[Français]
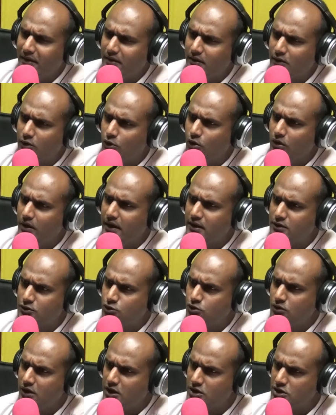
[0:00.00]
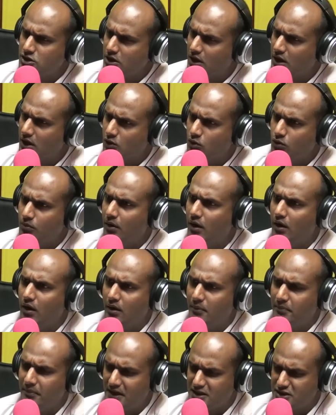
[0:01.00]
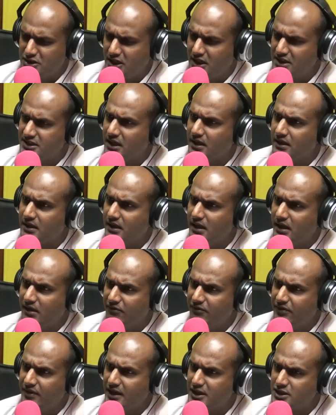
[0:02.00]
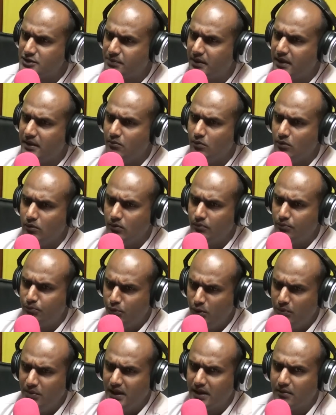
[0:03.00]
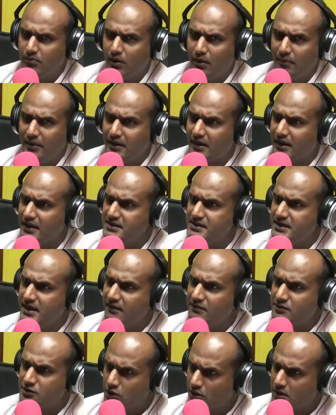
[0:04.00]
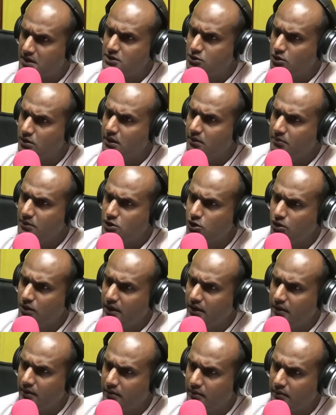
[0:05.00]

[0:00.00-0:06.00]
ben, un collègue sous des Chiragouba, Bachia Djangia, fin exprime publiquement une ben, réserve sans qu'ils aient démissionné